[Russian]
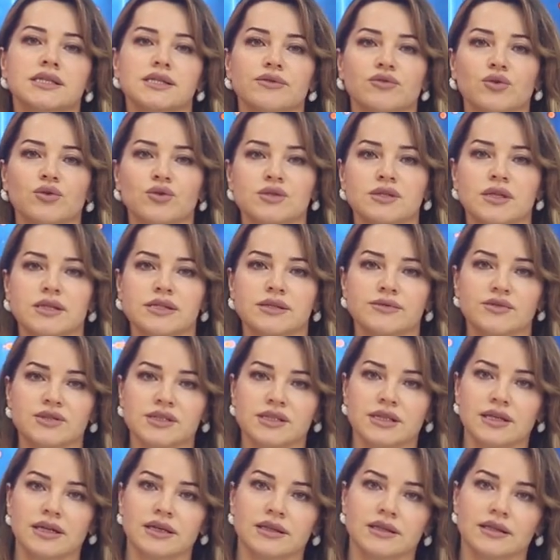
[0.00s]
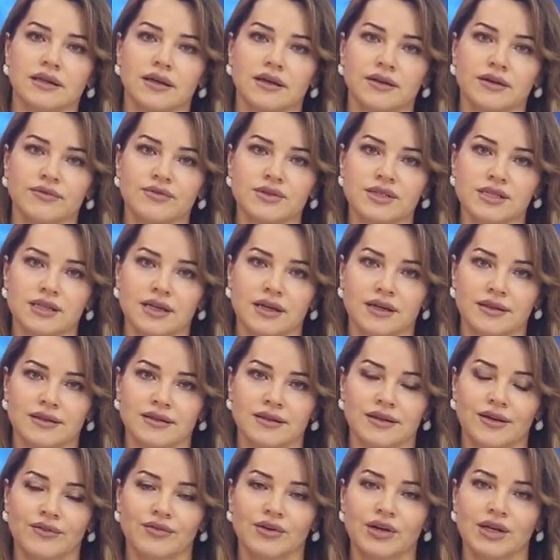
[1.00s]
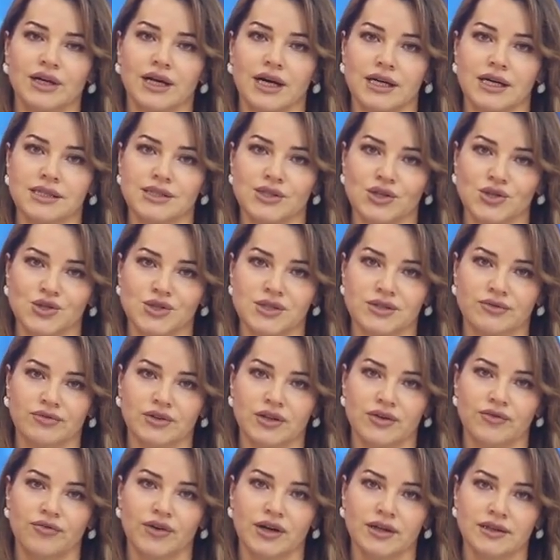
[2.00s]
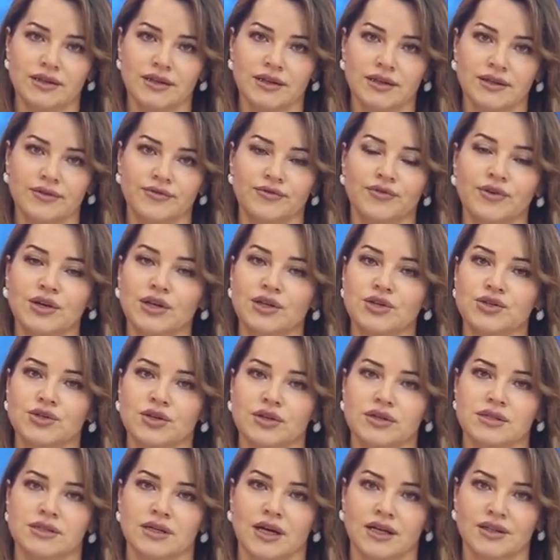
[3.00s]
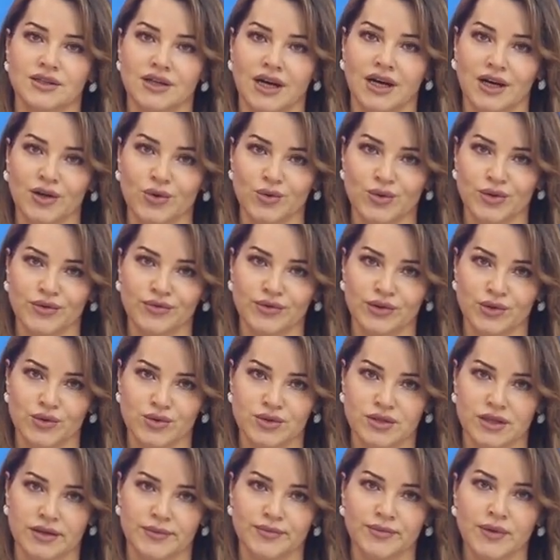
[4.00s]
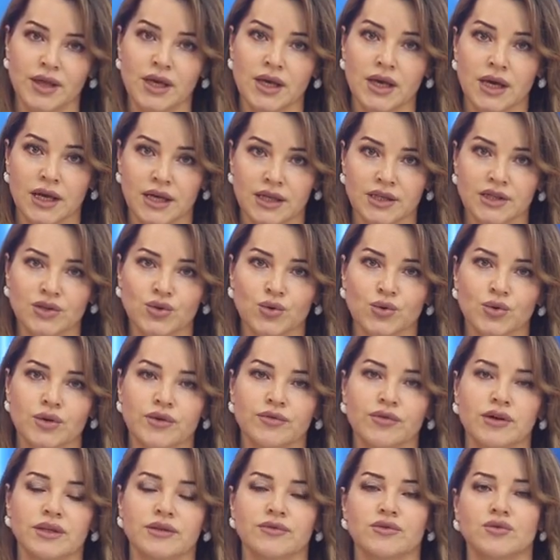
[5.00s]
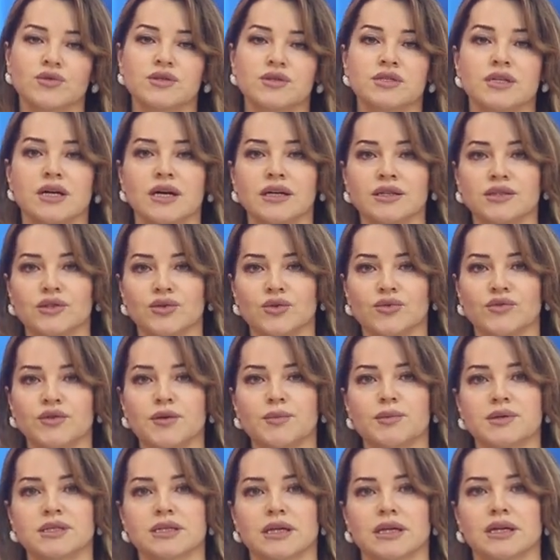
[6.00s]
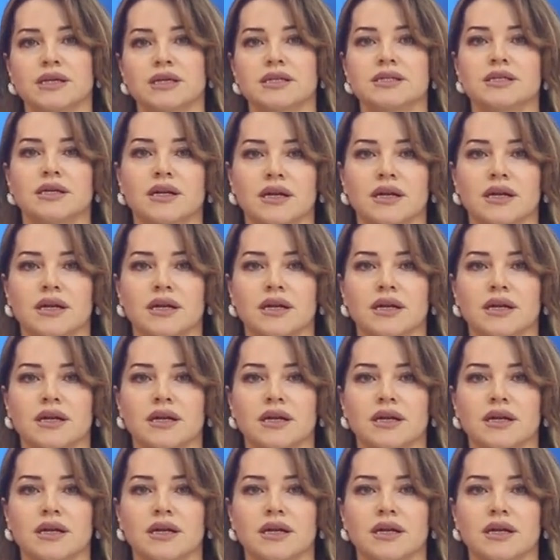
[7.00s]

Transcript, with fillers: 99-летняя ветеран Великой Отечественной войны вылечилась от коронавируса. Нину Ивановну Сахнину выписали из